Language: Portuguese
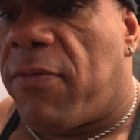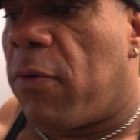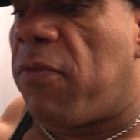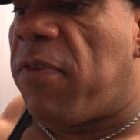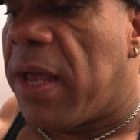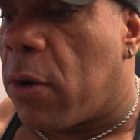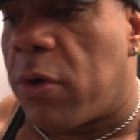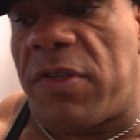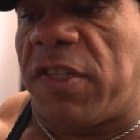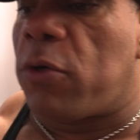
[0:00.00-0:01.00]
vou ver
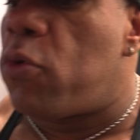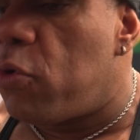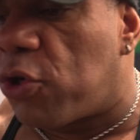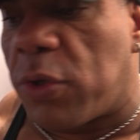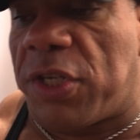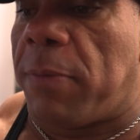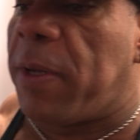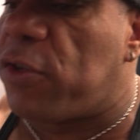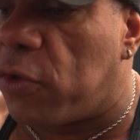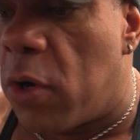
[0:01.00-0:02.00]
quantos segundos, quantas
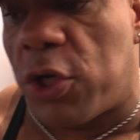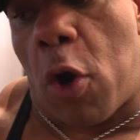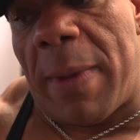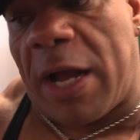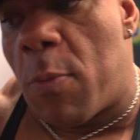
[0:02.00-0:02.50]
repetições, como é que é